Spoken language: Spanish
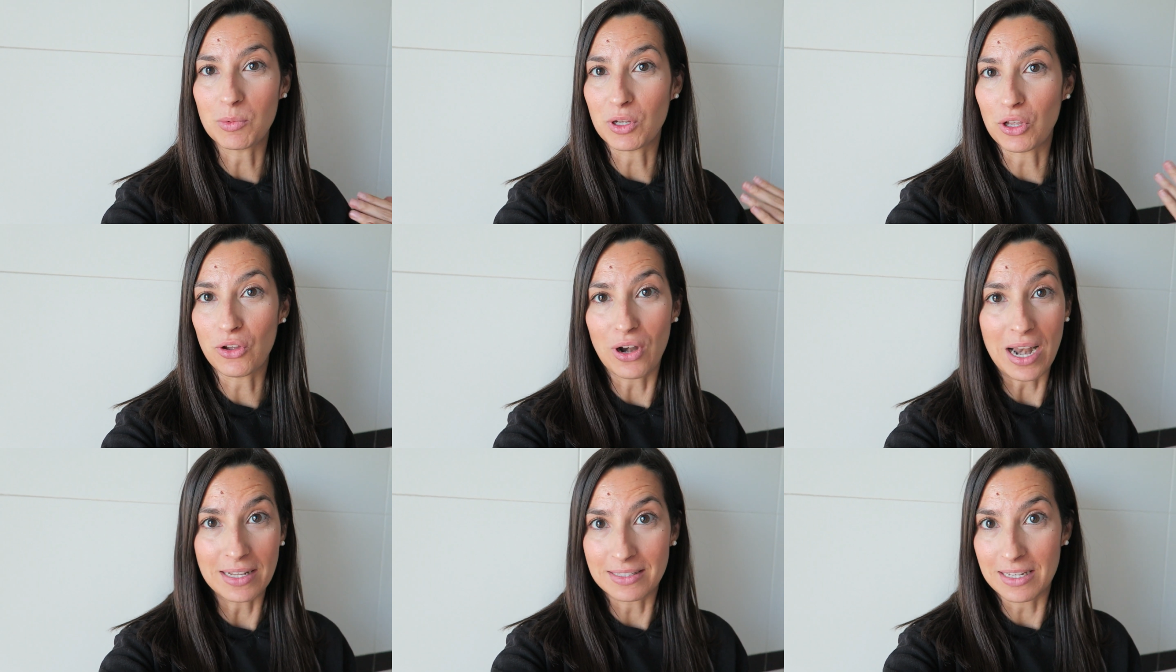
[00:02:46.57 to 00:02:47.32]
porque yo
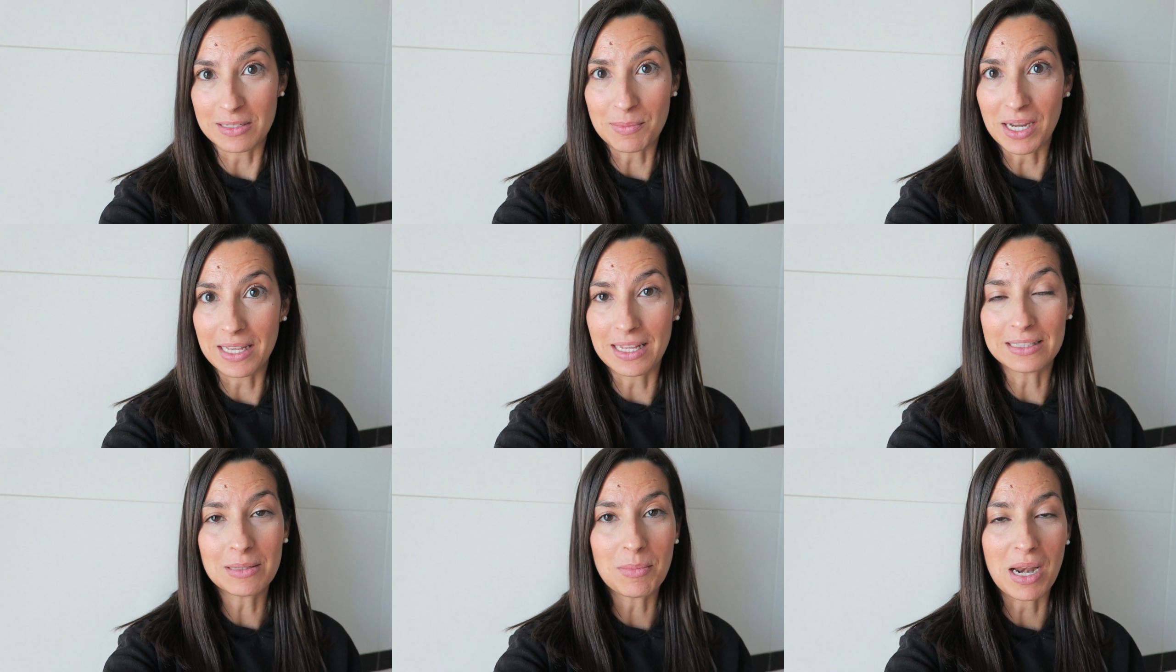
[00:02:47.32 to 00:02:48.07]
la leche
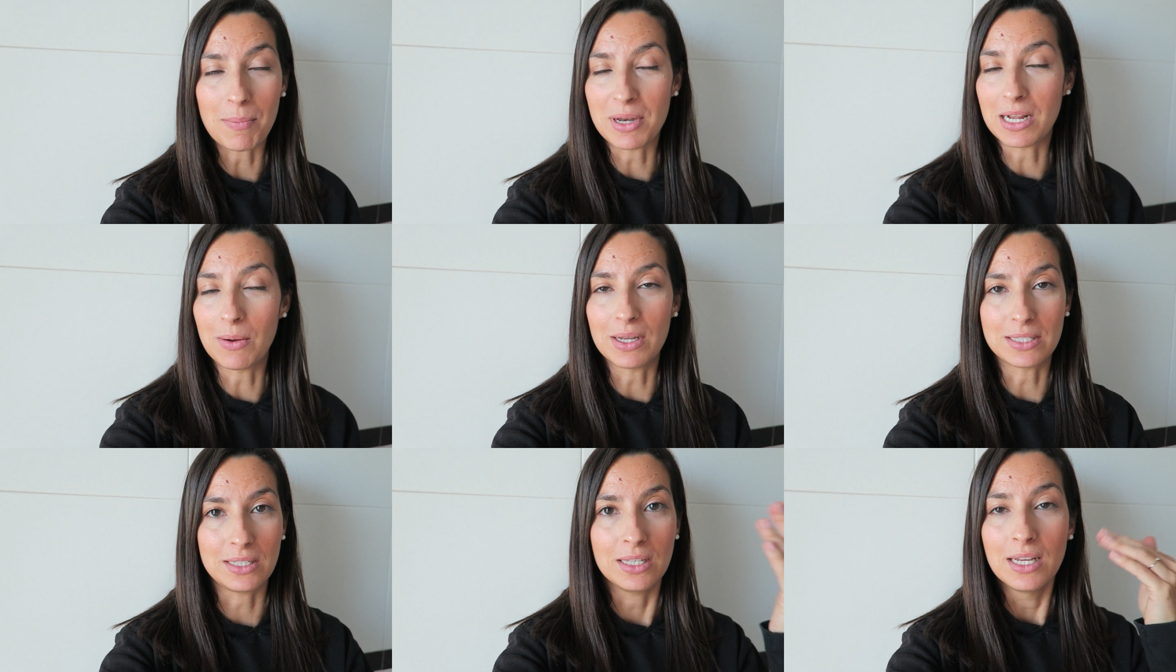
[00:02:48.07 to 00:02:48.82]
desmaquillante me la aplicaba
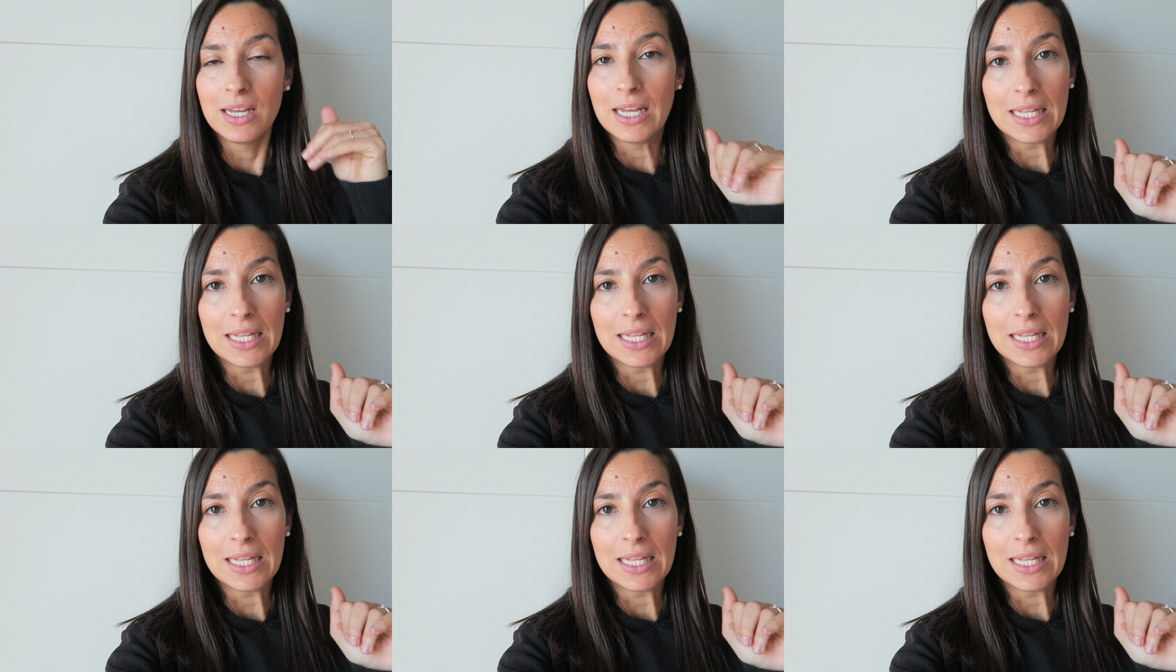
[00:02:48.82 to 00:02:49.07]
así,